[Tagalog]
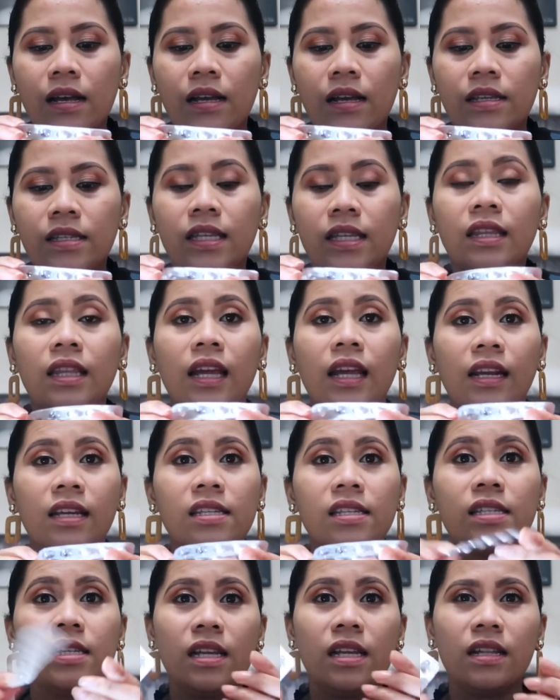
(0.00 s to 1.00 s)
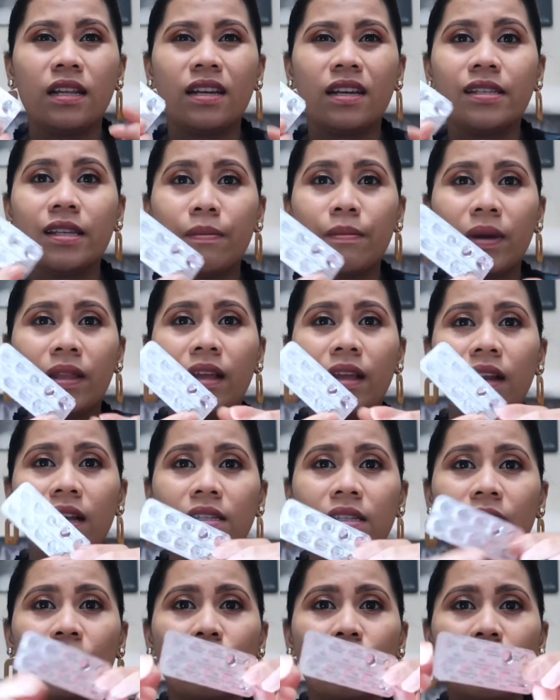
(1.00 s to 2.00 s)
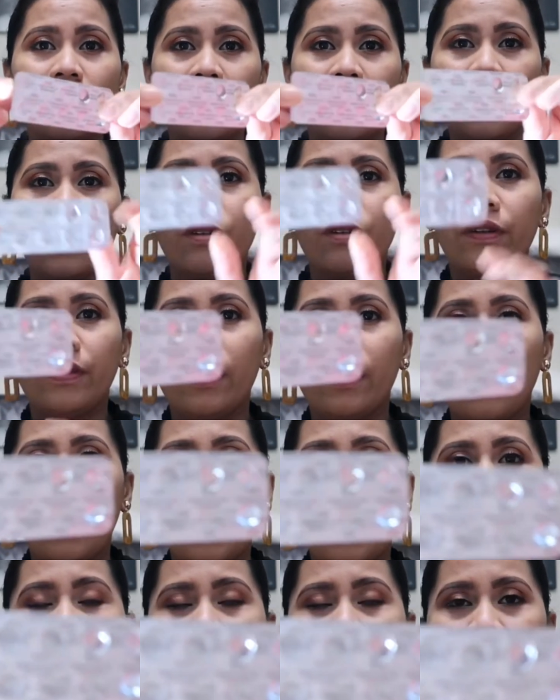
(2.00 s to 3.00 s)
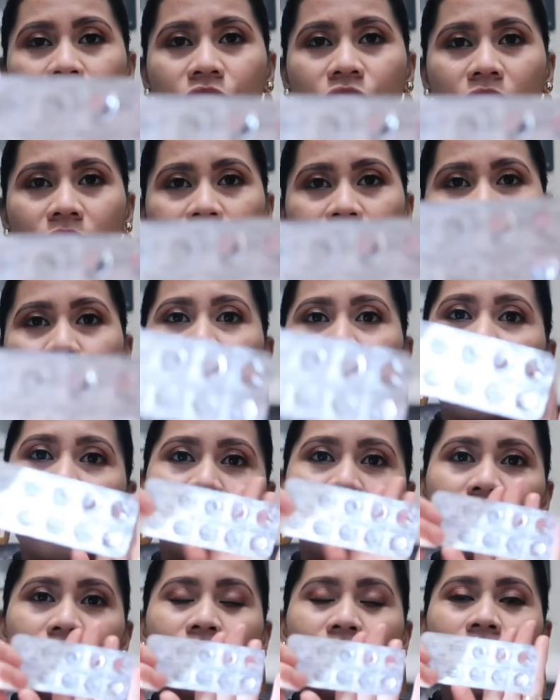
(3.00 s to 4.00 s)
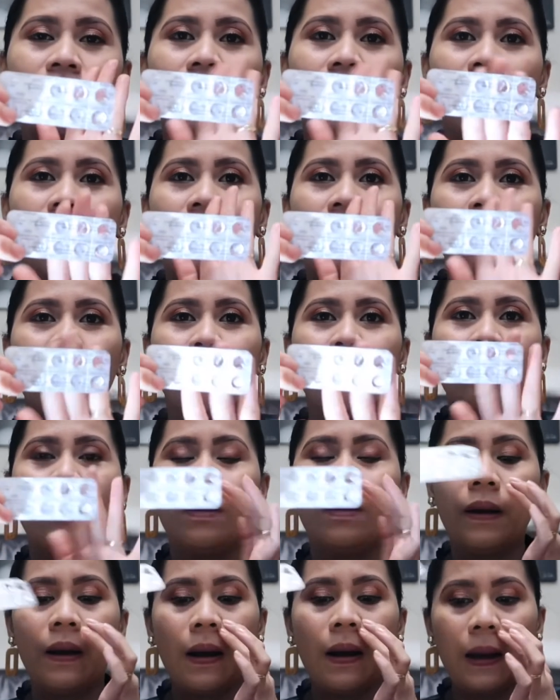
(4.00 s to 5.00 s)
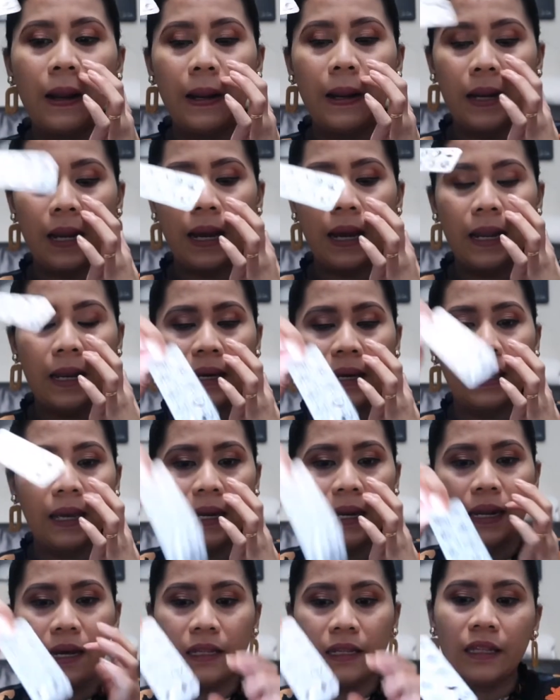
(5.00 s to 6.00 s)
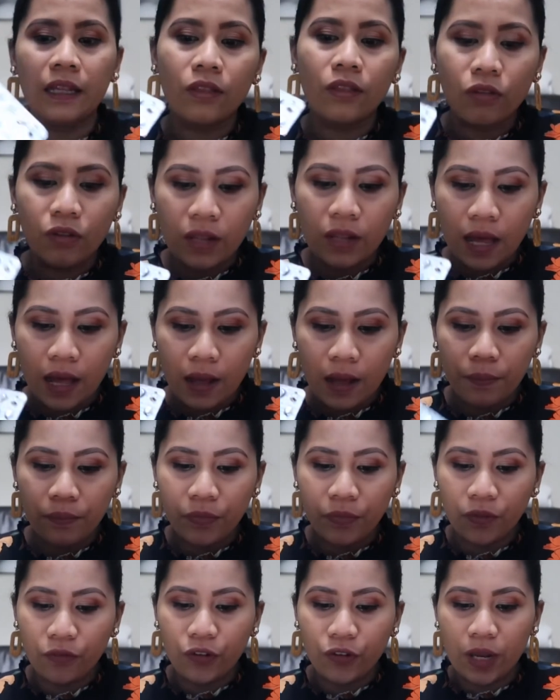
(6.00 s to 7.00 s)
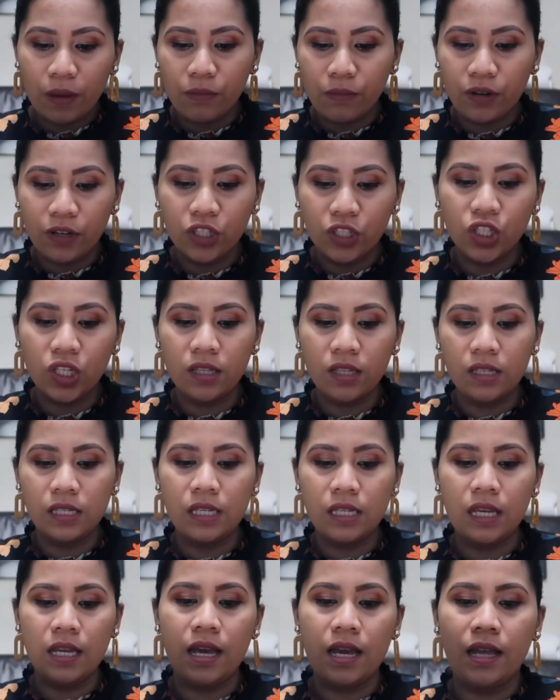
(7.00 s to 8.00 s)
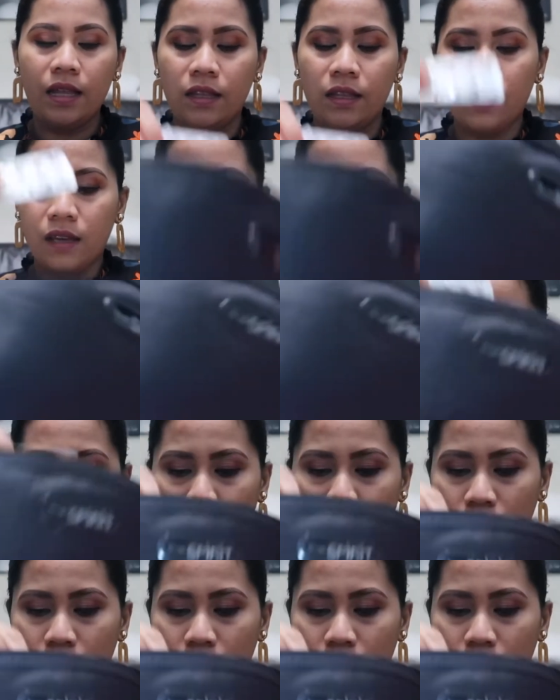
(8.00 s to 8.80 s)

cetirizine kasi madalas ako magkaroon ng allergy. So meron akong uh, nakalagay lang dito na for emergency yan. So